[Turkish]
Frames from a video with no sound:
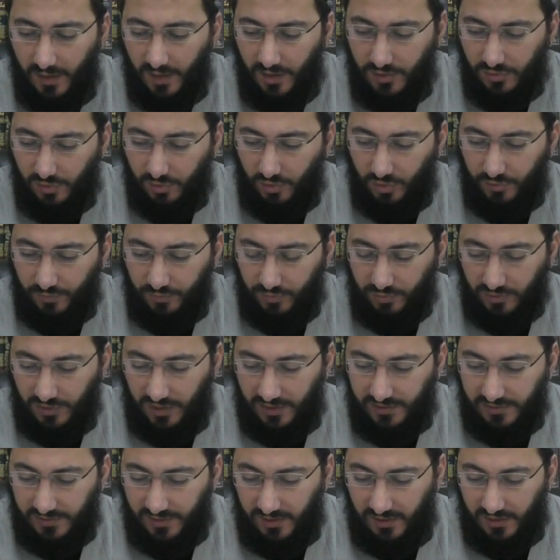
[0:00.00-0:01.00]
Çünkü
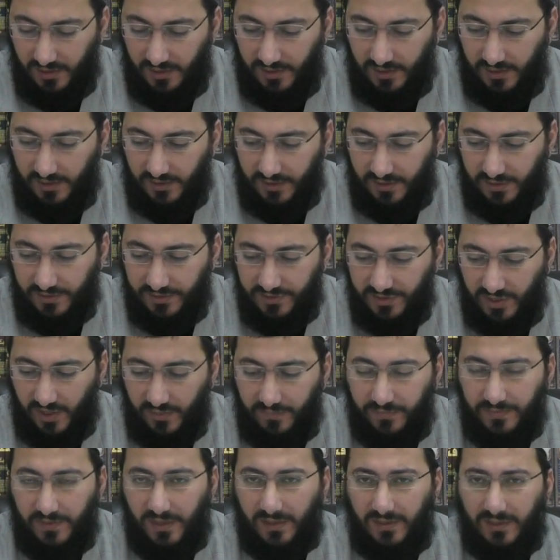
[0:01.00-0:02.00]
bunlar e,
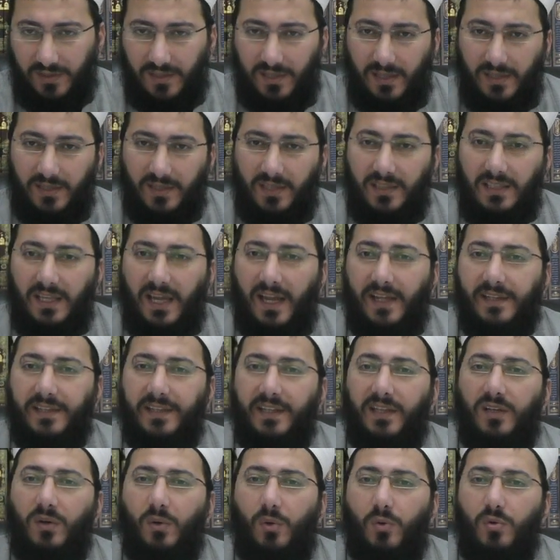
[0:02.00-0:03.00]
cef dedikleri
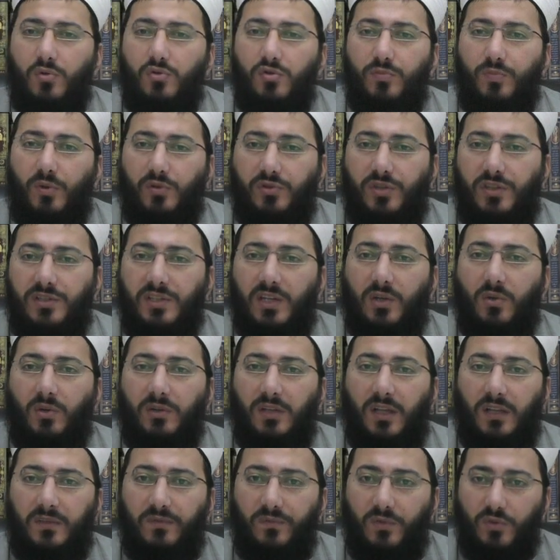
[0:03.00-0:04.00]
yani orucu bozacak
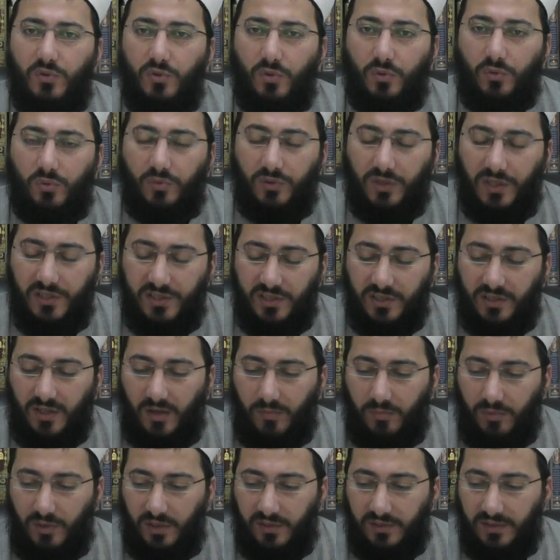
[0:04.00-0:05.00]
olan vücudun içi
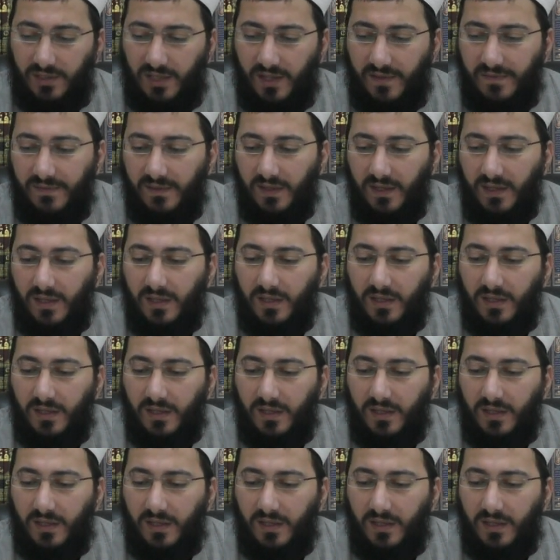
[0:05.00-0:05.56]
kabul edilen